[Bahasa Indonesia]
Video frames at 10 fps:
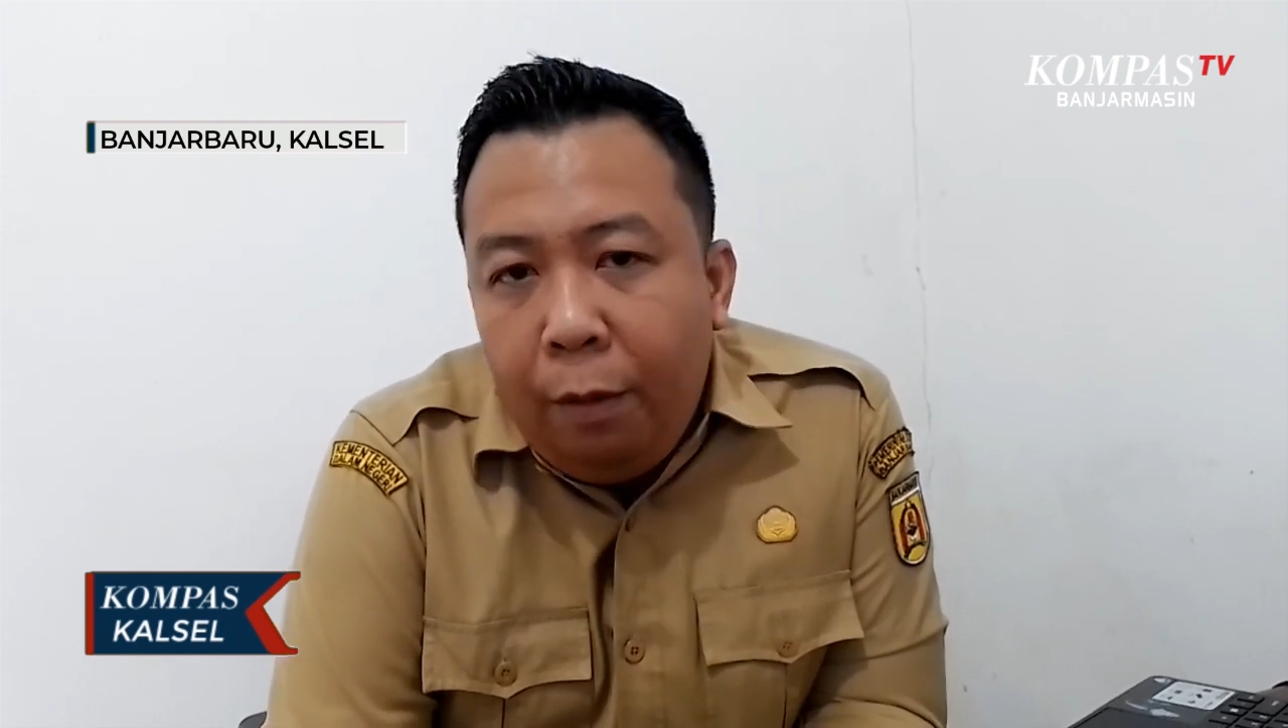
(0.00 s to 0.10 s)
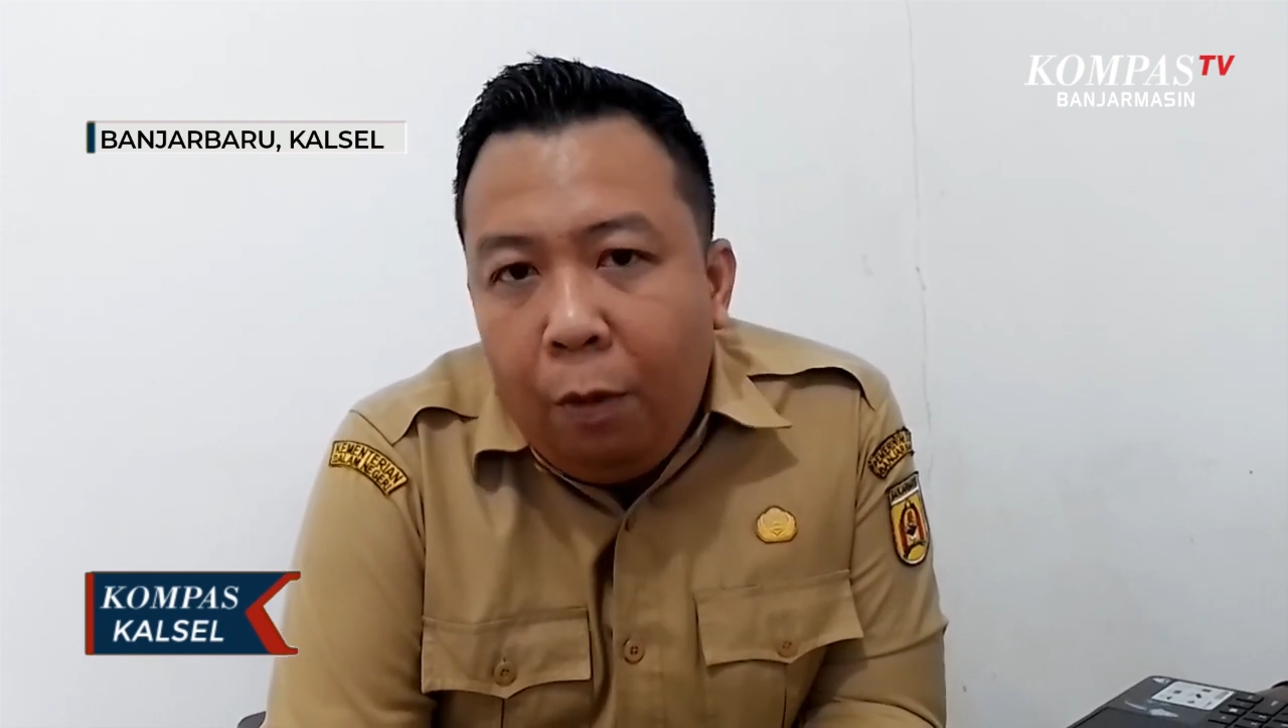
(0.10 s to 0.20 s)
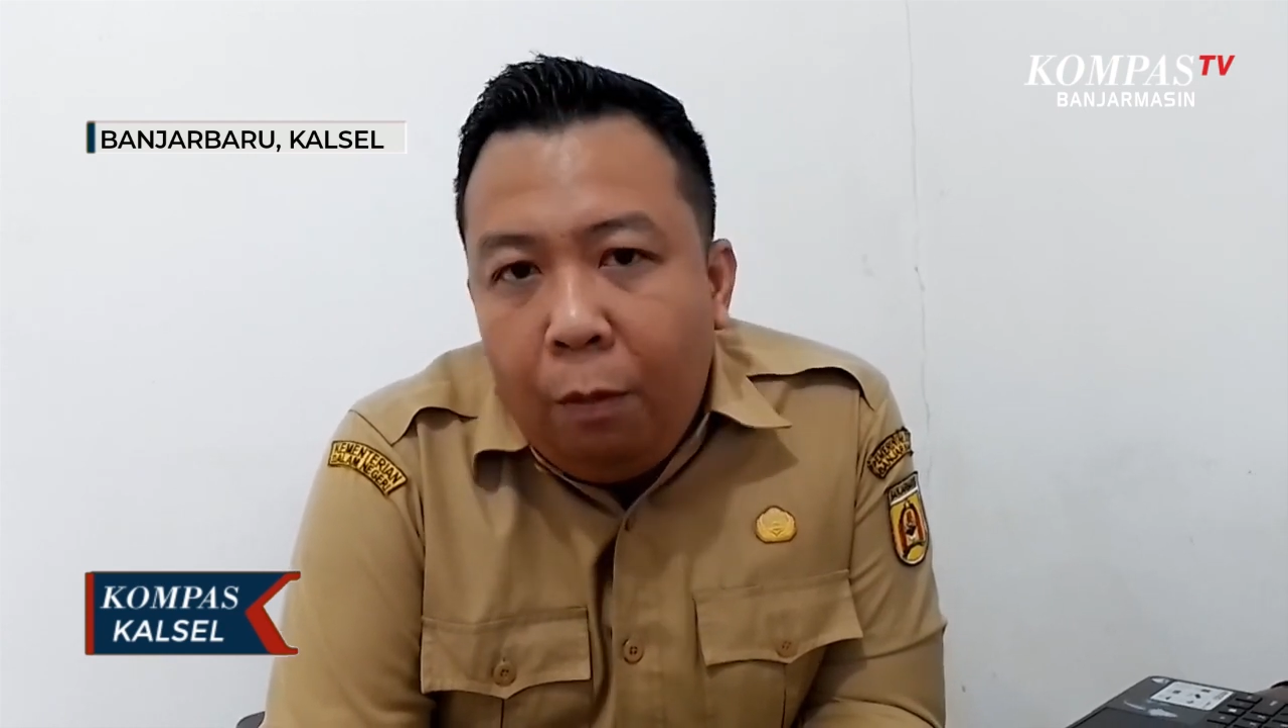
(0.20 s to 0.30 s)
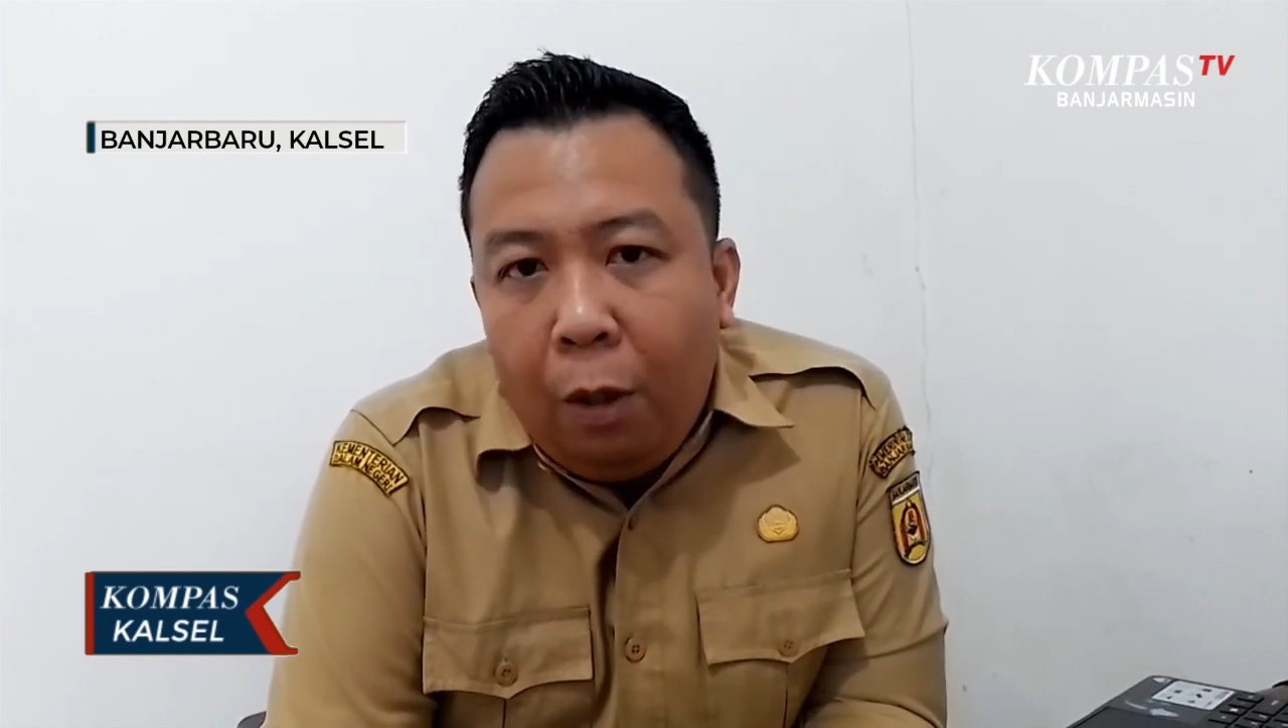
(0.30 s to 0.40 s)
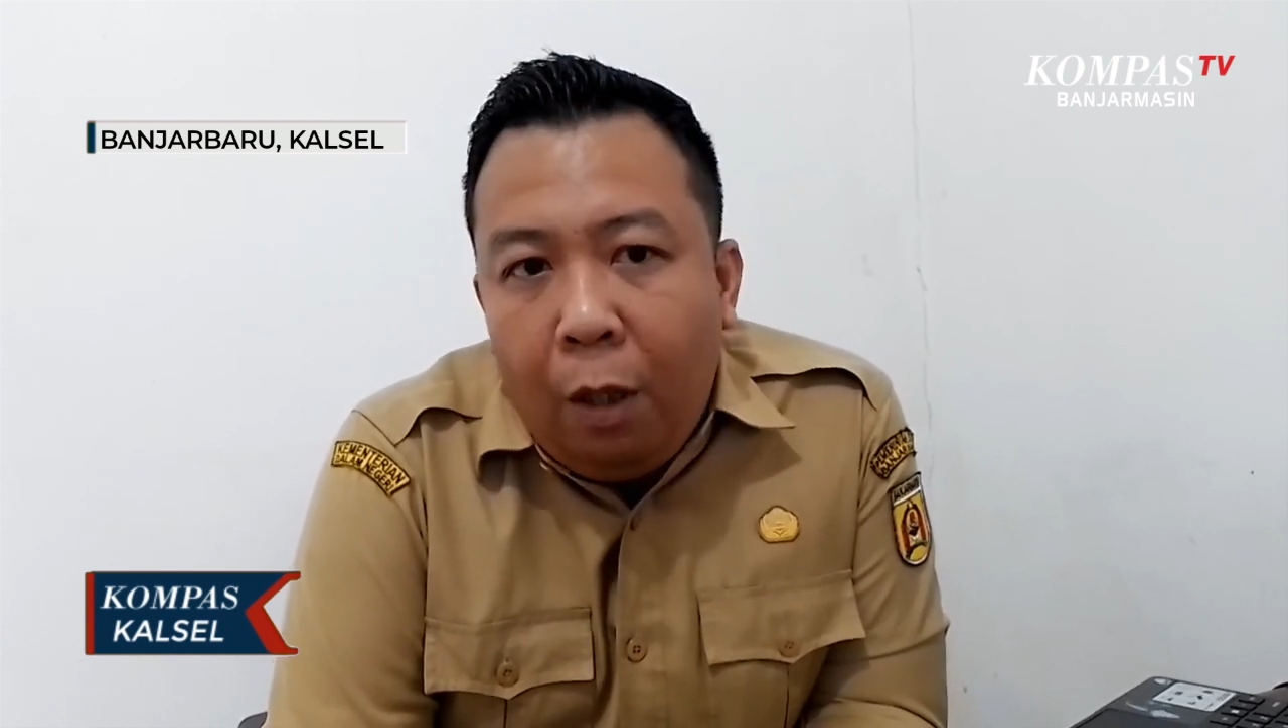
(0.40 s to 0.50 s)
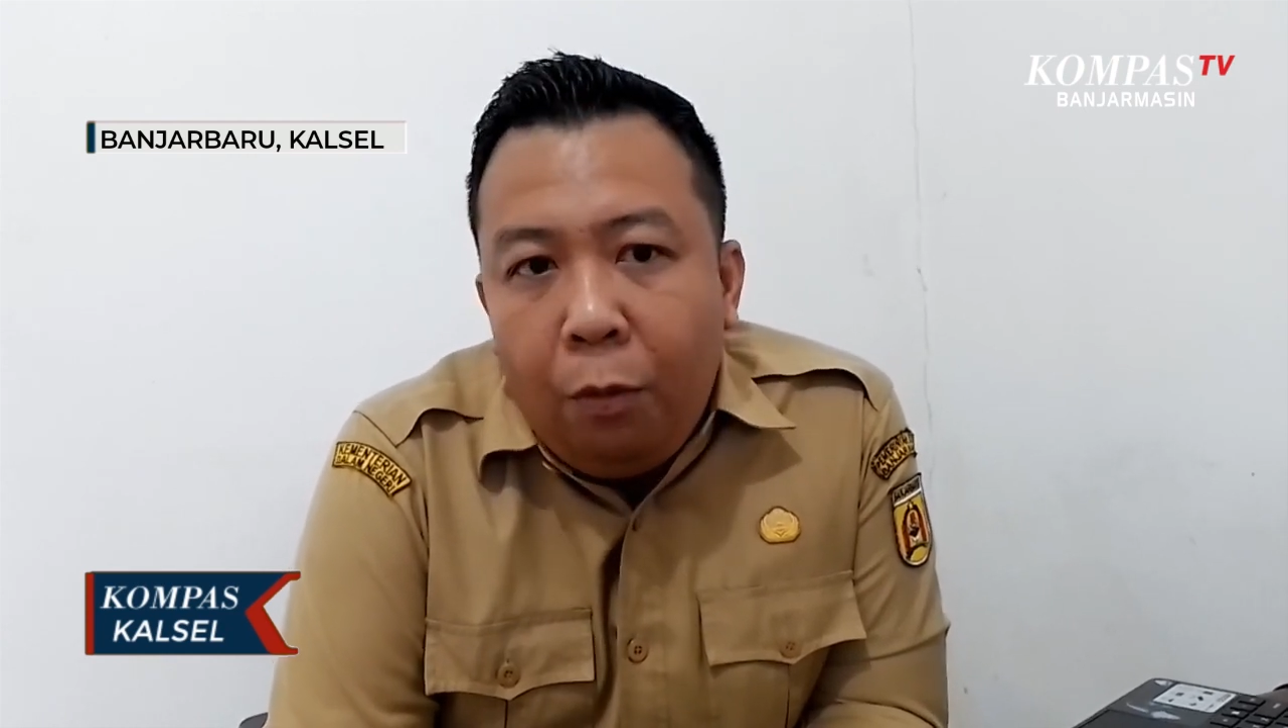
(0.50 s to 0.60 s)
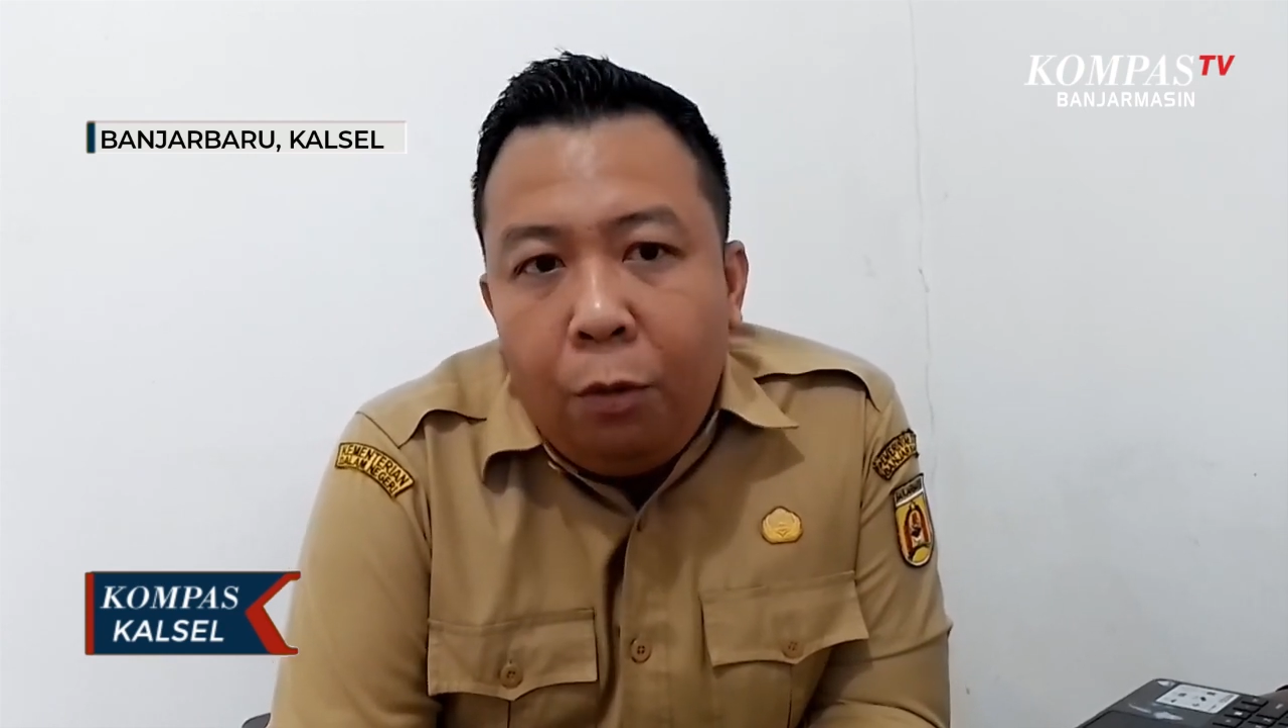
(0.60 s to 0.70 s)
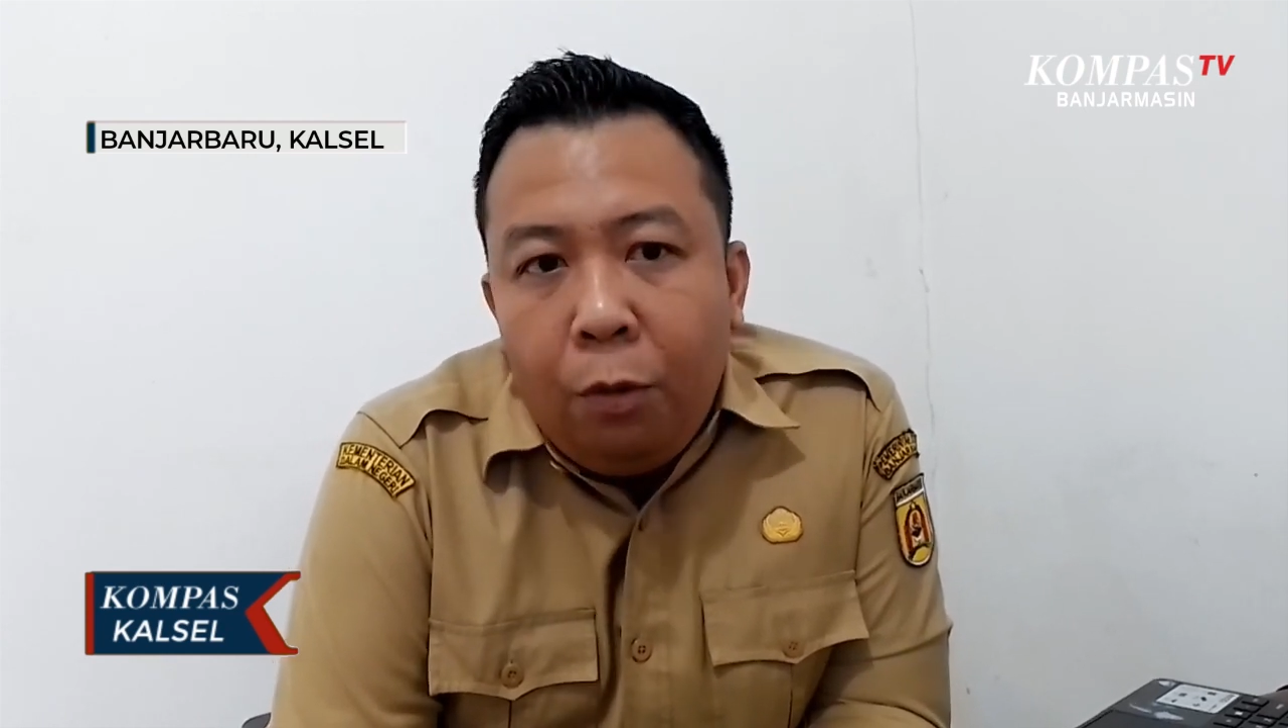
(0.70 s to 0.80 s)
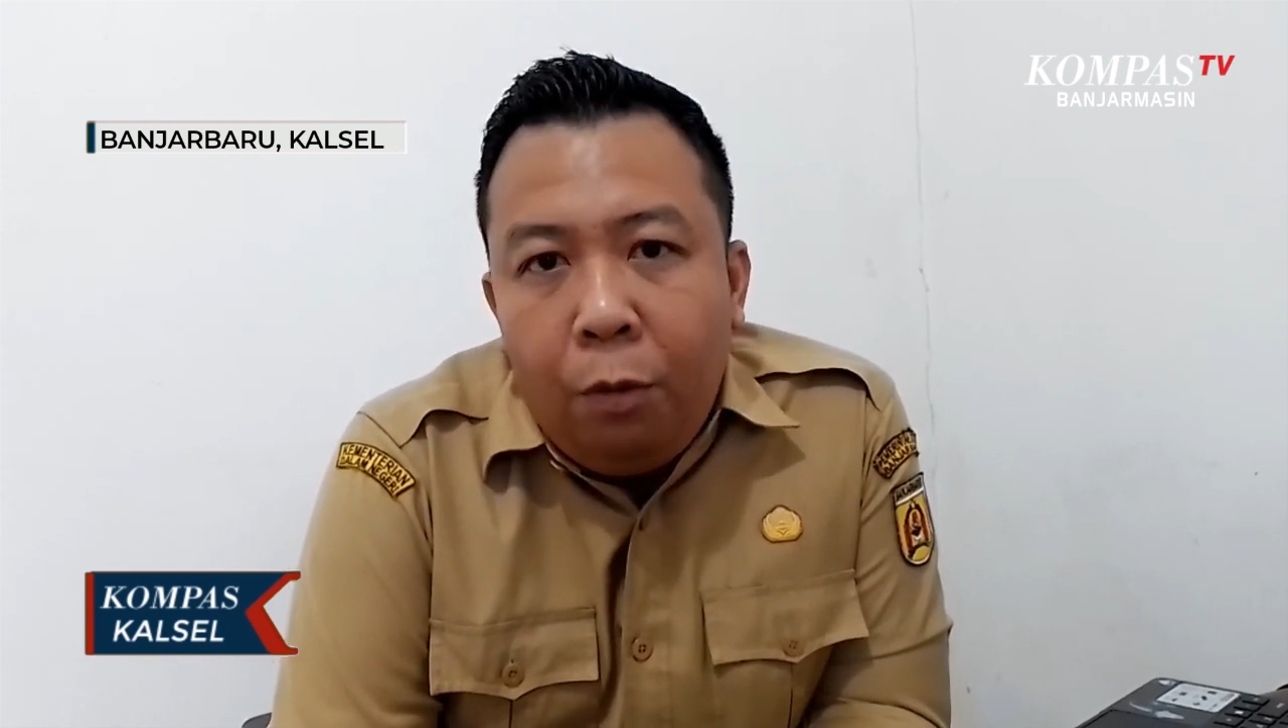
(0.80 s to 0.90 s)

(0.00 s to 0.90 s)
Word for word: bulan-bulan Agustus itu